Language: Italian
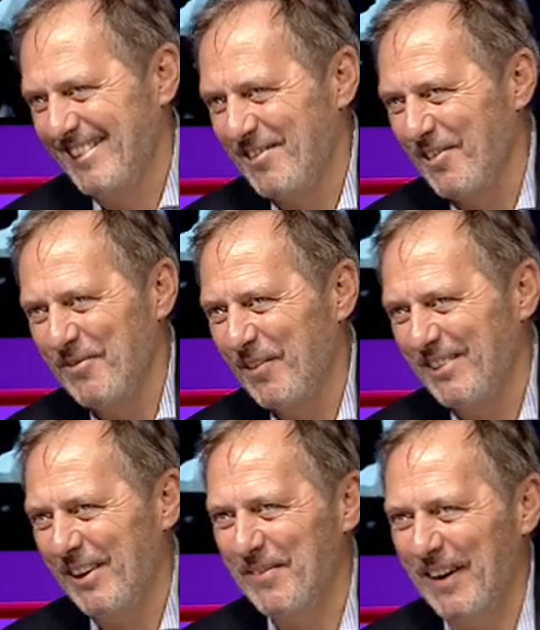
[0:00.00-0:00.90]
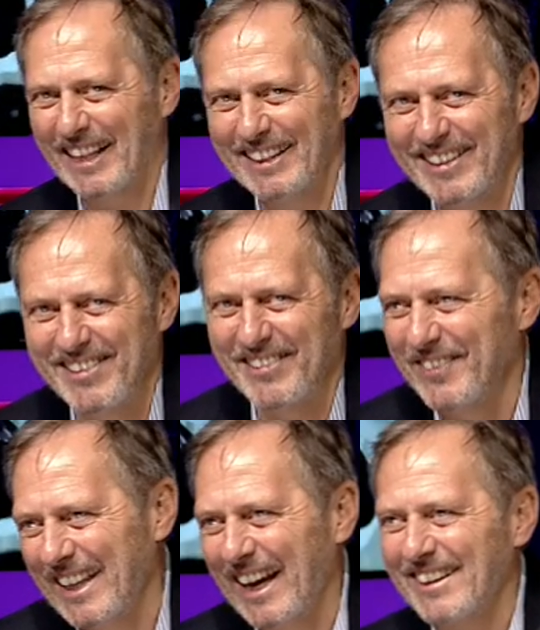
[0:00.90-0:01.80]
si può, poi si riprende, si può fare,
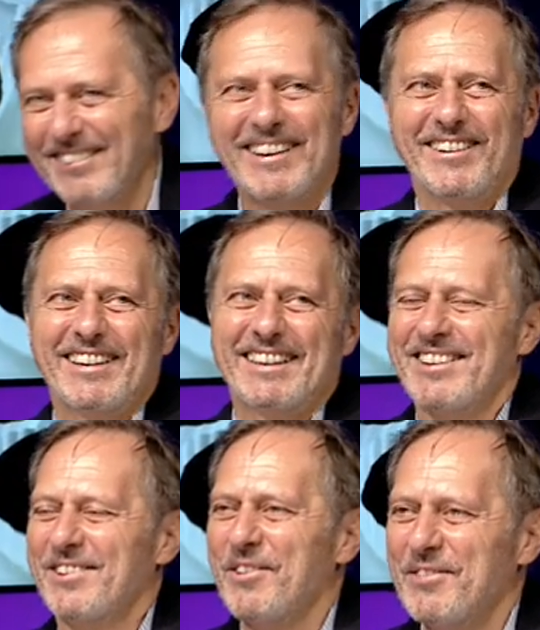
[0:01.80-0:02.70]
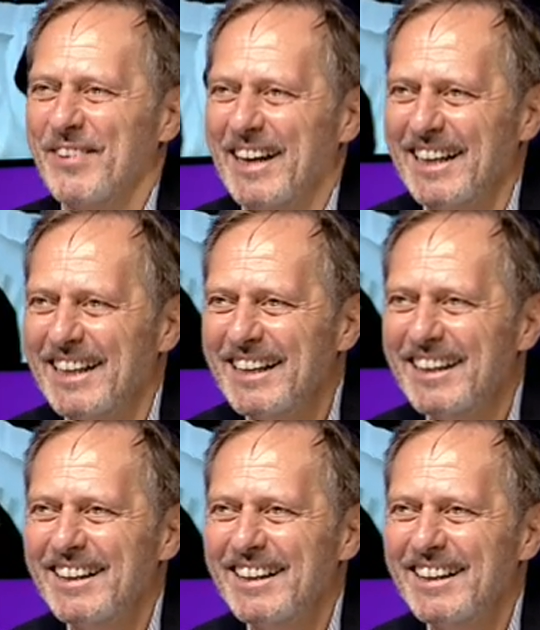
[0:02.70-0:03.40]
insomma, dai, si riprende. Si può fare. Diciamo